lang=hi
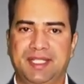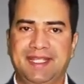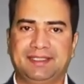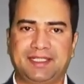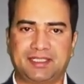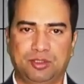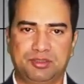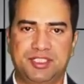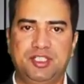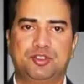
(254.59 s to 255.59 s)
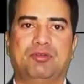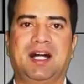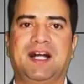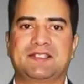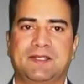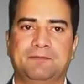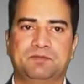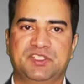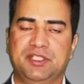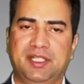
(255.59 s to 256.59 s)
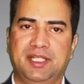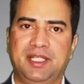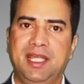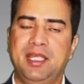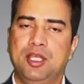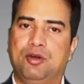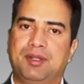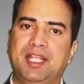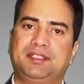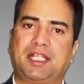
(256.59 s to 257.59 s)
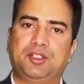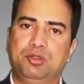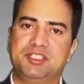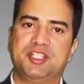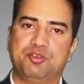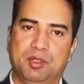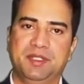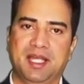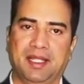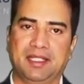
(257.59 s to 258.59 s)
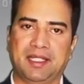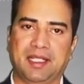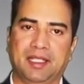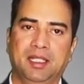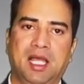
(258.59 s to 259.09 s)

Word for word: एक टेक्नोलॉजी जो आज हम जी रहे हैं और एक टेक्नोलॉजी जो अभी आनी है